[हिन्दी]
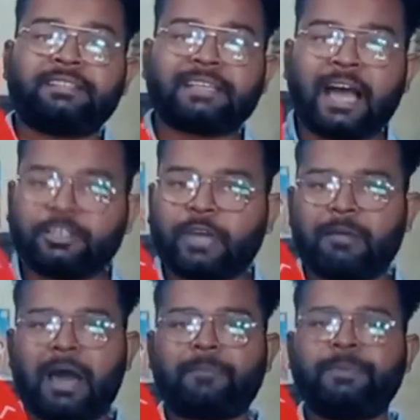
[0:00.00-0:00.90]
इसका जो
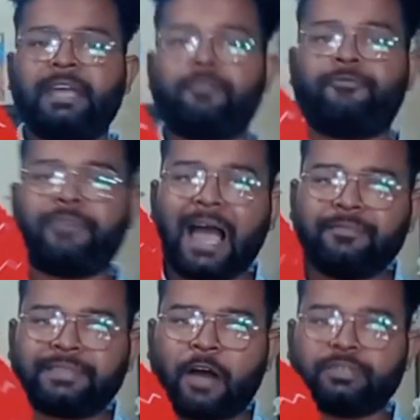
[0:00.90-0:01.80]
एमआरपी है
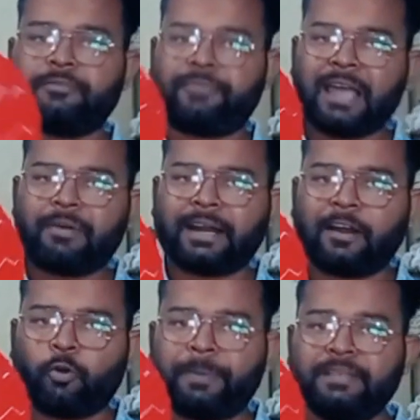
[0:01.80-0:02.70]
फाइव थाउजेंड फाइव
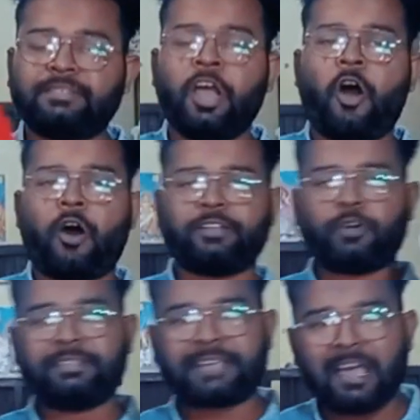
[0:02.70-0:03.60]
हंड्रेड रुपीज और
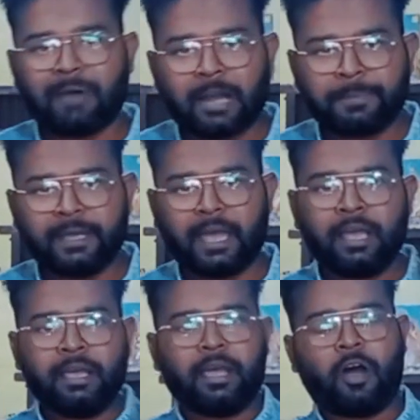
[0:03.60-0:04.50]
जो इसका एमआरपी है
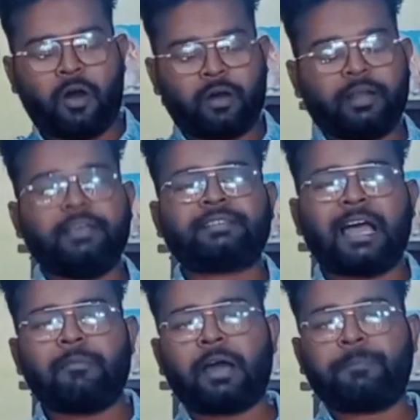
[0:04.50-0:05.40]
और
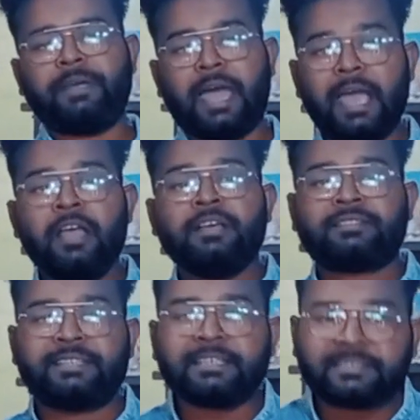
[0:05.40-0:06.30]
इसका एमआरपी है
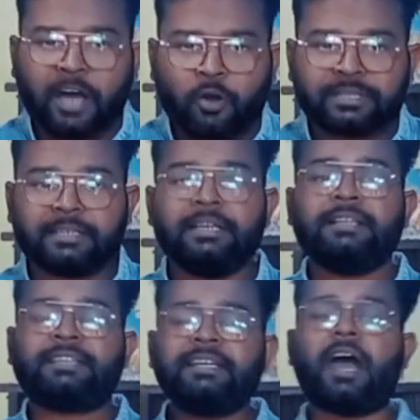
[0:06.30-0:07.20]
सिक्स थाउजेंड
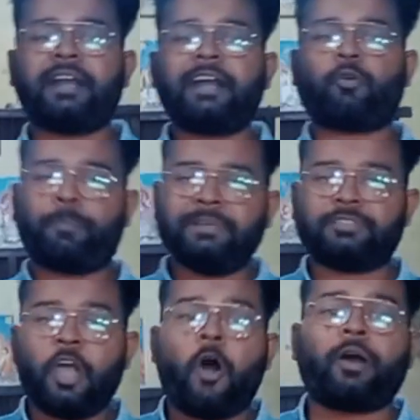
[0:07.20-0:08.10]
थ्री हंड्रेड
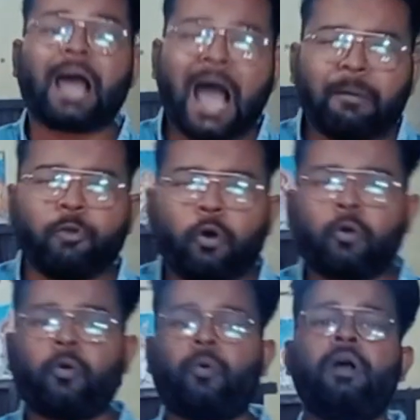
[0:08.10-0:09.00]
रुपीज और आप लोगों
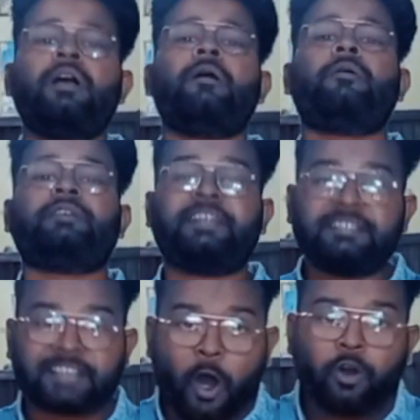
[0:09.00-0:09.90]
को
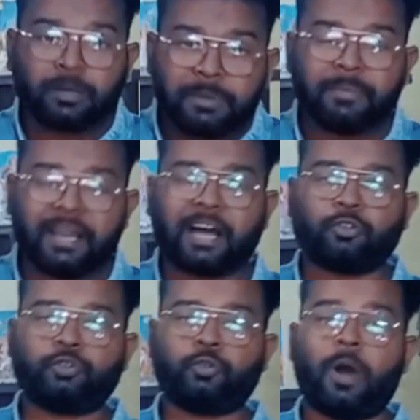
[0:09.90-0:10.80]
डिस्काउंट भी मिलेगा
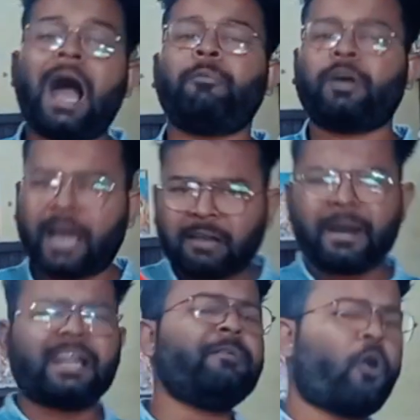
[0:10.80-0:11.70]
दोस्तों आप लोग घर
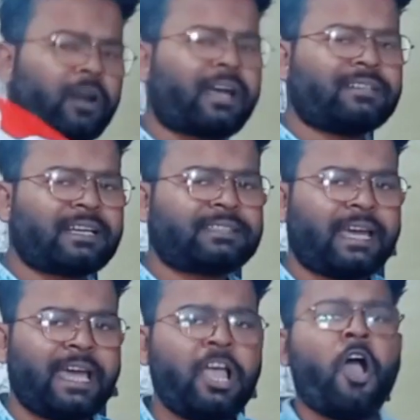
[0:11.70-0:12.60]
बैठे भी ऑर्डर कर सकते
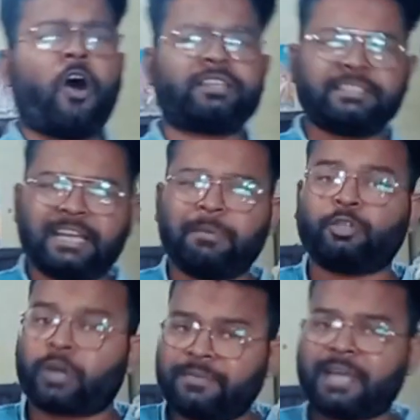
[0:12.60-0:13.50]
हैं और जितने भी
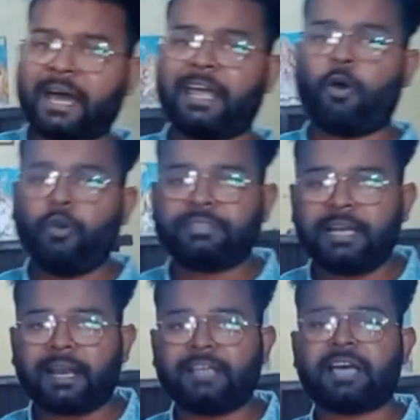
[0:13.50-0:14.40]
दुकानदार हैं
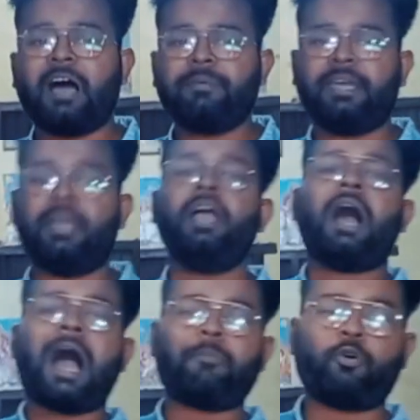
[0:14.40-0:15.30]
होलसेलर हैं जहां भी हैं
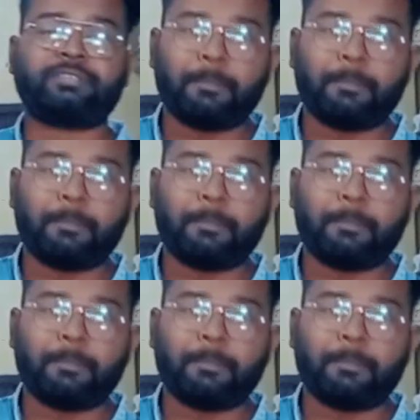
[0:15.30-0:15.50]
आप लोग